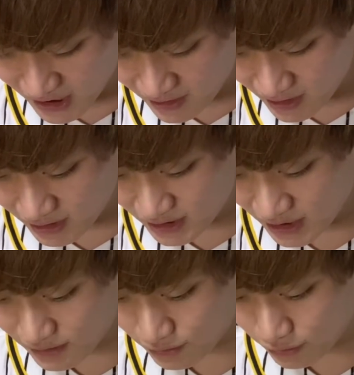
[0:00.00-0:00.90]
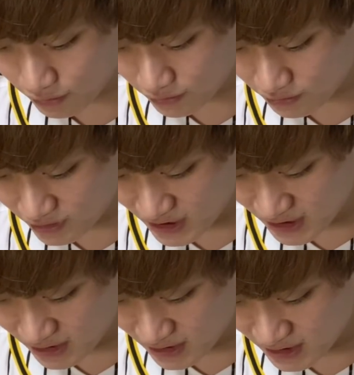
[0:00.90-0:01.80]
回投げて34球、2
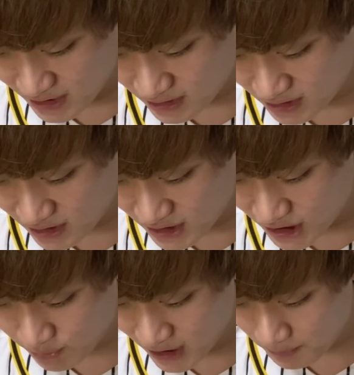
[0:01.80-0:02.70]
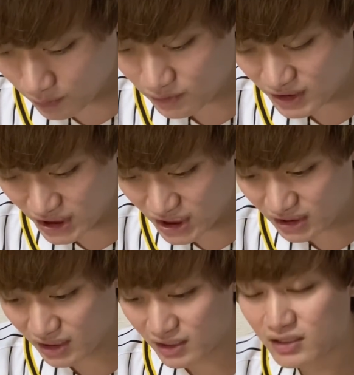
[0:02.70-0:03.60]
安打2三振、1フォアボール、1失
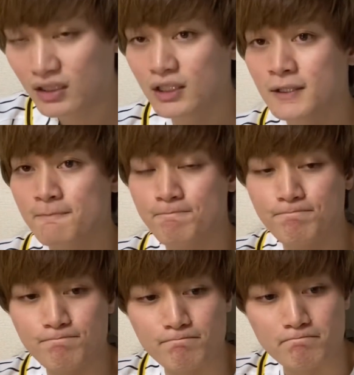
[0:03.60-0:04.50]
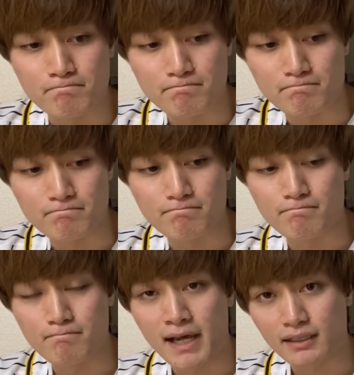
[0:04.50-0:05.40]
点です。うーん、
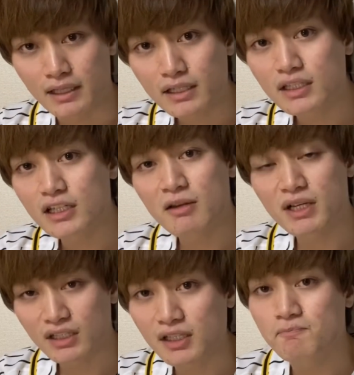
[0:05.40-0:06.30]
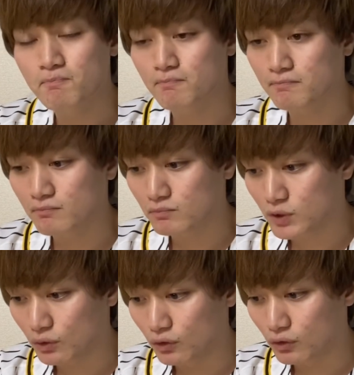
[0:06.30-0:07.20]
まあ、できればね、
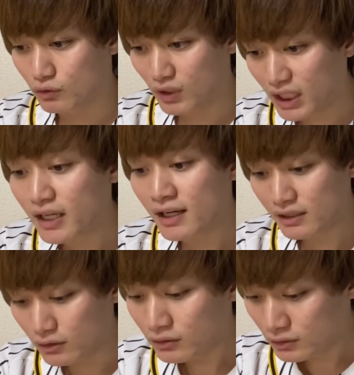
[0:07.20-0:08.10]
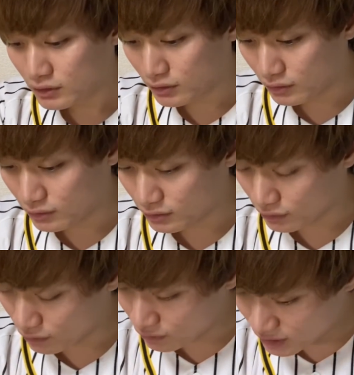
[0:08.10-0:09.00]
その、わからんよ。そ
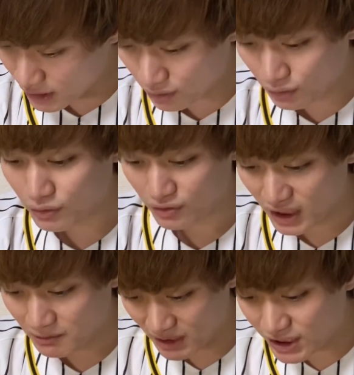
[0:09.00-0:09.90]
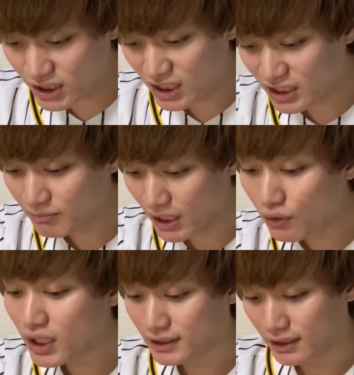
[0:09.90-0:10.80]
の、斎藤投手が、まあ、1イニング目は
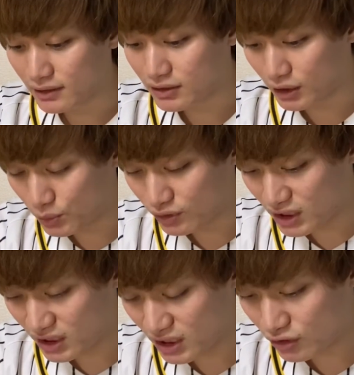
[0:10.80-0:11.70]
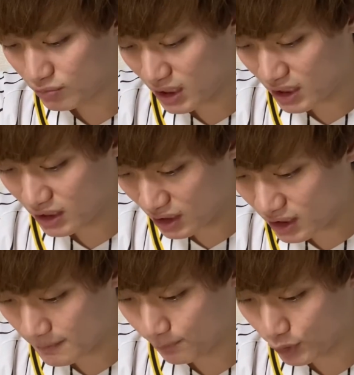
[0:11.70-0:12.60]
良かったんですけども、2イニング目
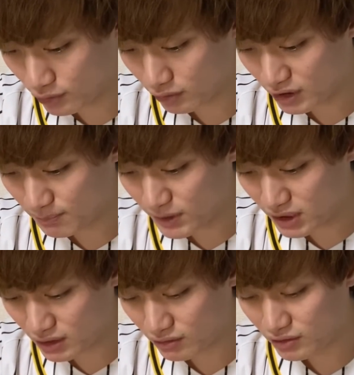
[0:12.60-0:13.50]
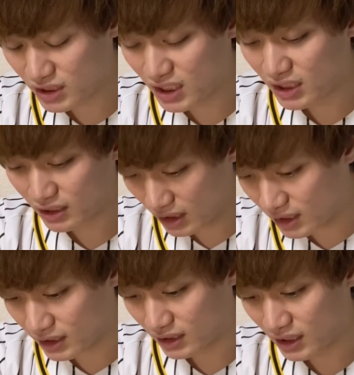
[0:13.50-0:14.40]
でもうちょっといいピッチングして
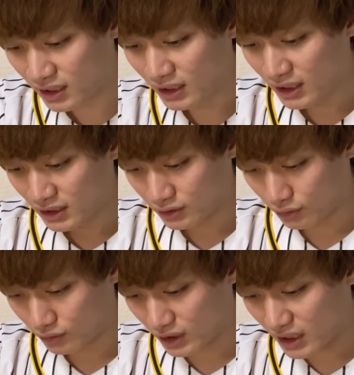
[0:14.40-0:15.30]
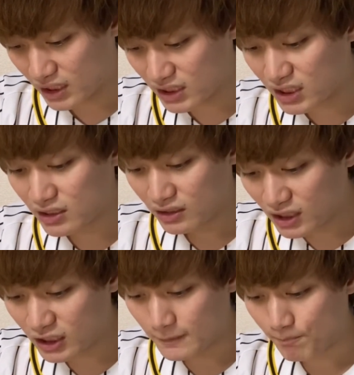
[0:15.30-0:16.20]
て、で、その打撃陣
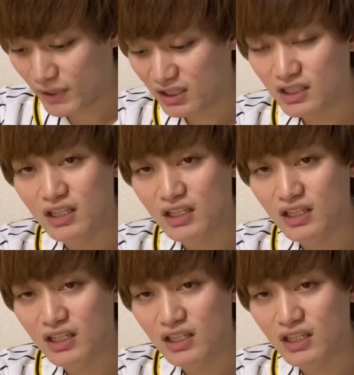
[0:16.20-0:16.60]
に、まあ、い